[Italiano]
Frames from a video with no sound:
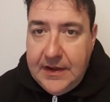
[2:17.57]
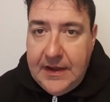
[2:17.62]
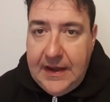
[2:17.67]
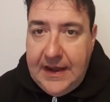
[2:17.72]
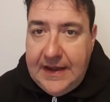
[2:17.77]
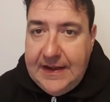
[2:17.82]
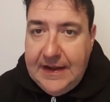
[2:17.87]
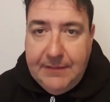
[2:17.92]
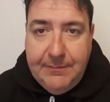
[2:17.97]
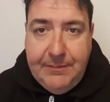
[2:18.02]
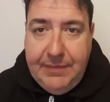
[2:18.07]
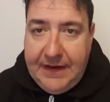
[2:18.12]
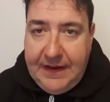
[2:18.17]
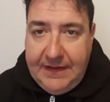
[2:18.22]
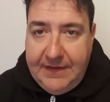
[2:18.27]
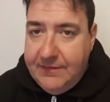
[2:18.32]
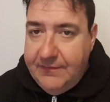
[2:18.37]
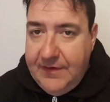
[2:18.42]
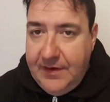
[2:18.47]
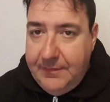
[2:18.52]
e dal
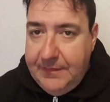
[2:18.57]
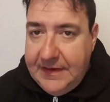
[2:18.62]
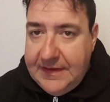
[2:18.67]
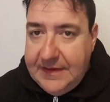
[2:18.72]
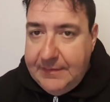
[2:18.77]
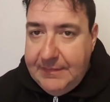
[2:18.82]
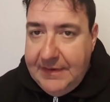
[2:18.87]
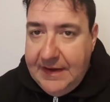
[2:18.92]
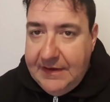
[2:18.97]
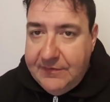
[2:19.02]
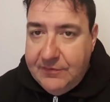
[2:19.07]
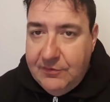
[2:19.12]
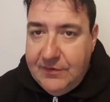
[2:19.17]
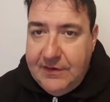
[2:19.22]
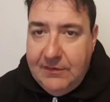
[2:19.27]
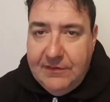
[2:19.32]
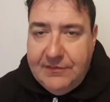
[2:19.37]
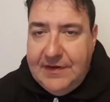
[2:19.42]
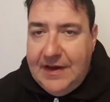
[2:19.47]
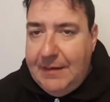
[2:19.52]
prezzo veramente basso. Quindi
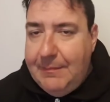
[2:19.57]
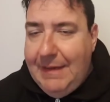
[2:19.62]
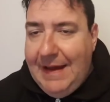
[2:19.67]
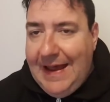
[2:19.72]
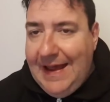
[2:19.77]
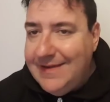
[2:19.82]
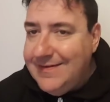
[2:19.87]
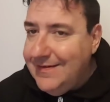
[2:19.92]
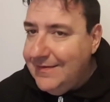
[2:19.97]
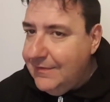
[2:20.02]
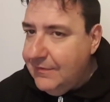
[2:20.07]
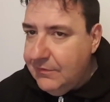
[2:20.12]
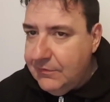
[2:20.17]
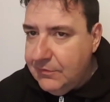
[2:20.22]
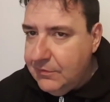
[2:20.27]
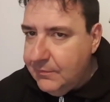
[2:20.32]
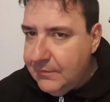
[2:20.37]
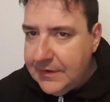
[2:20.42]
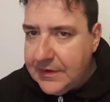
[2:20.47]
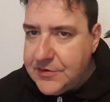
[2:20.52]
questa è la base
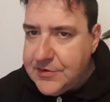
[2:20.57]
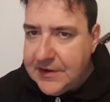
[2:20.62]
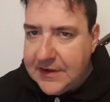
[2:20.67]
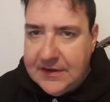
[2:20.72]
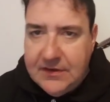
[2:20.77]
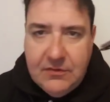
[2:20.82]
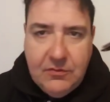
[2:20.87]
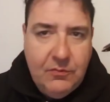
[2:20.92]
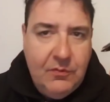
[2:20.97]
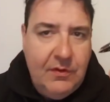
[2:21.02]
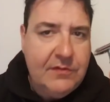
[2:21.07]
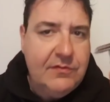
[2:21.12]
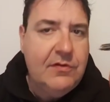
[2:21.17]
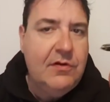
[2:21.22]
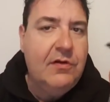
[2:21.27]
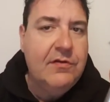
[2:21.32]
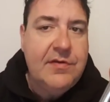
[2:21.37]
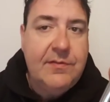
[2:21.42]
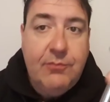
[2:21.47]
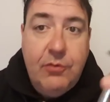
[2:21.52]
secondo me, cioè, questo
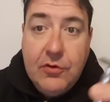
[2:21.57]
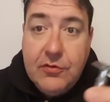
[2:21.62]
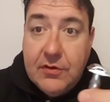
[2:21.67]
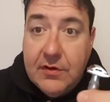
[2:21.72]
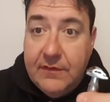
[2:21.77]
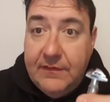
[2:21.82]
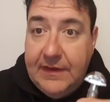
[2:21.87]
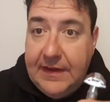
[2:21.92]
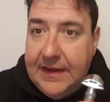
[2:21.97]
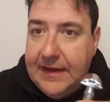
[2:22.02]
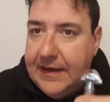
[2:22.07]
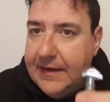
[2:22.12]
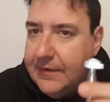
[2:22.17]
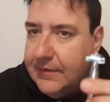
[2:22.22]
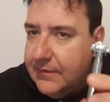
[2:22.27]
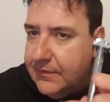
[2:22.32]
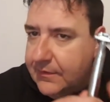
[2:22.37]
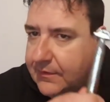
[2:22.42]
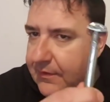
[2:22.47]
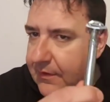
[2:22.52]
non si può non avere
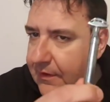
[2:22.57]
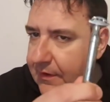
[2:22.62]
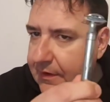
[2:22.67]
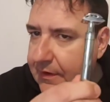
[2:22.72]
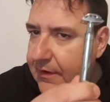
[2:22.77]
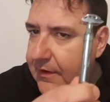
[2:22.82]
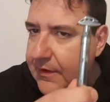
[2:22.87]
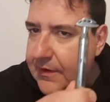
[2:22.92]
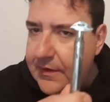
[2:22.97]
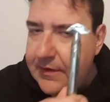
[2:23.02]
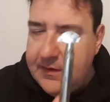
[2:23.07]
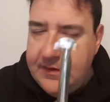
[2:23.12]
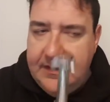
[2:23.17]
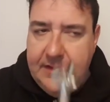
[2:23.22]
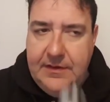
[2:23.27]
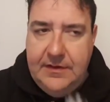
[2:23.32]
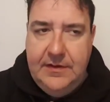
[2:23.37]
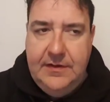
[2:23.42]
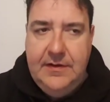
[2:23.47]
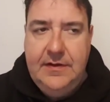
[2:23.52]

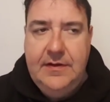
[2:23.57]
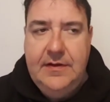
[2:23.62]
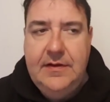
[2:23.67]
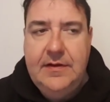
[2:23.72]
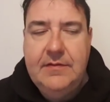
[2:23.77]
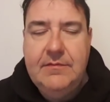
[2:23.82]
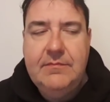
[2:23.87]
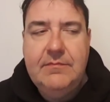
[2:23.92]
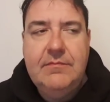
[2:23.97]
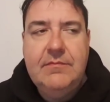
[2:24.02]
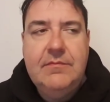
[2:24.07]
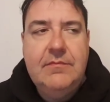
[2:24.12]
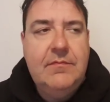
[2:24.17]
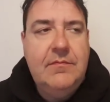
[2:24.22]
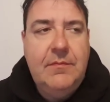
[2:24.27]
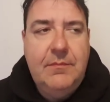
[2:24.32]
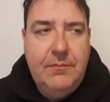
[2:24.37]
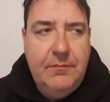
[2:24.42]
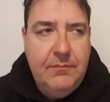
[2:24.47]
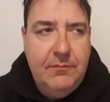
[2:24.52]
eh,
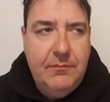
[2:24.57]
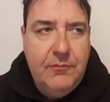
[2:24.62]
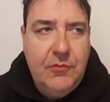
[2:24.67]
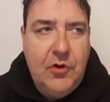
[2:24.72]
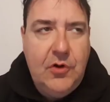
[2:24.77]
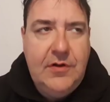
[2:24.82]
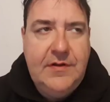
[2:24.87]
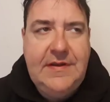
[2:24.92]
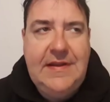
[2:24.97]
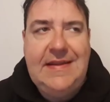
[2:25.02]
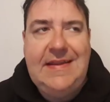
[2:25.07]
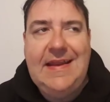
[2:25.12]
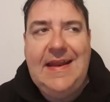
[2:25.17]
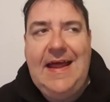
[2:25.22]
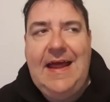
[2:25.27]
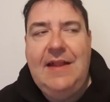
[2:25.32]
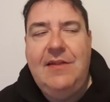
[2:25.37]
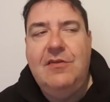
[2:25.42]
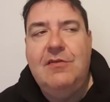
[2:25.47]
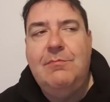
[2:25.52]
Molti
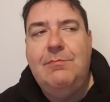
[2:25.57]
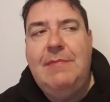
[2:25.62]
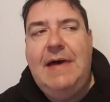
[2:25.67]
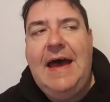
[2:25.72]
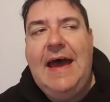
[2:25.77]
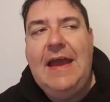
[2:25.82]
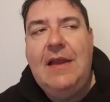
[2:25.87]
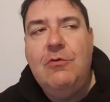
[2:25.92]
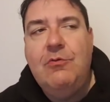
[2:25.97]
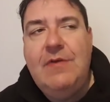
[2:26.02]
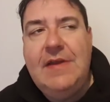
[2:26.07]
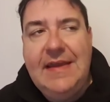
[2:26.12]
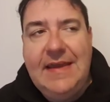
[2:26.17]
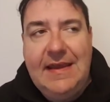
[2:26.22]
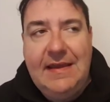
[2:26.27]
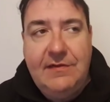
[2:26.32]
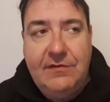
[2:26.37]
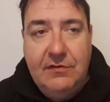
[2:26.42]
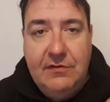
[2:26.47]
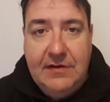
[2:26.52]
diranno, ma il
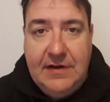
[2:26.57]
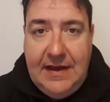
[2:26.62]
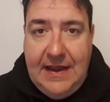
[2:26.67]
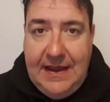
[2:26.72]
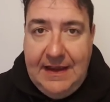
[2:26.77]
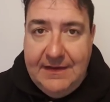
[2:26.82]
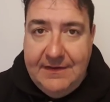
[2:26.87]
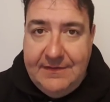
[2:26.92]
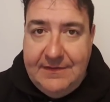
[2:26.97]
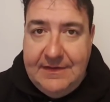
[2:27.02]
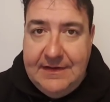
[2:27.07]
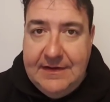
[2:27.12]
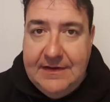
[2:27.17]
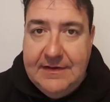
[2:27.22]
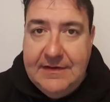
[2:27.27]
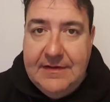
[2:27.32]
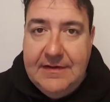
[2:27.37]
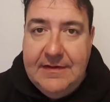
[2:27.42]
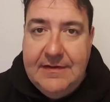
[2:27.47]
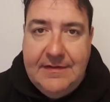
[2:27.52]
Wilkinson Classic,
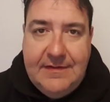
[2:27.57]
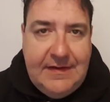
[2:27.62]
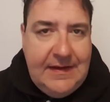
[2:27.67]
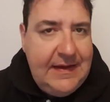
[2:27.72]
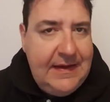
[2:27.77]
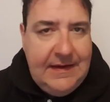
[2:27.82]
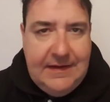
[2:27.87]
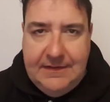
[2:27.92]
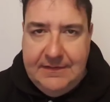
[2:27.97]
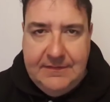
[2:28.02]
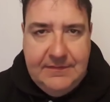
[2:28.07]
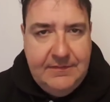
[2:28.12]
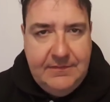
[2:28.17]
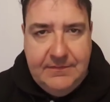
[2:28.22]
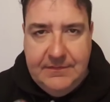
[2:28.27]
eh, sì,